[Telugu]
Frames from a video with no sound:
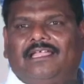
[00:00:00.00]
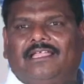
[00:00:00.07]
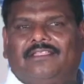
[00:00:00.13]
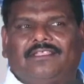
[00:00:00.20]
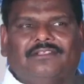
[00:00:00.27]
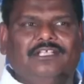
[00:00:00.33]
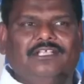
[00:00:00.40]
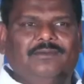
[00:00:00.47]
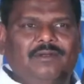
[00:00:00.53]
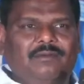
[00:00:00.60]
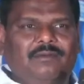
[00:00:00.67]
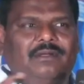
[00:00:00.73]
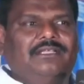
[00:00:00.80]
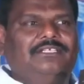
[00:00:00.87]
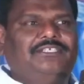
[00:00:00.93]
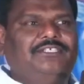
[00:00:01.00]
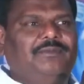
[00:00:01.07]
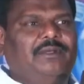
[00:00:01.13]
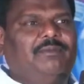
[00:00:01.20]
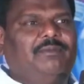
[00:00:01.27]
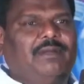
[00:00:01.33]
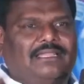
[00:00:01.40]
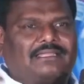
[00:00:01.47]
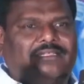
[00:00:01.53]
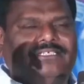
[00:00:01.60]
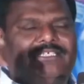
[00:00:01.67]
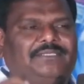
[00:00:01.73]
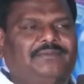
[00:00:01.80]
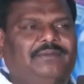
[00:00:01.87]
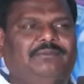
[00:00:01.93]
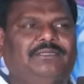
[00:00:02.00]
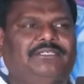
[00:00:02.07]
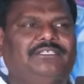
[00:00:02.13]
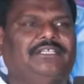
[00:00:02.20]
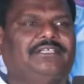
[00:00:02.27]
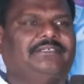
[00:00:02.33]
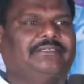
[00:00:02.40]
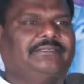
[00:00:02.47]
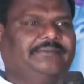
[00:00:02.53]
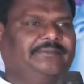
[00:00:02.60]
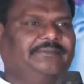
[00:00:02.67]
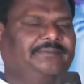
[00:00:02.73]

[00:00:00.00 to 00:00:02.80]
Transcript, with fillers: అని అతని జేబులో పెట్టించి మళ్ళీ ప్రార్థన చేసి పంపించా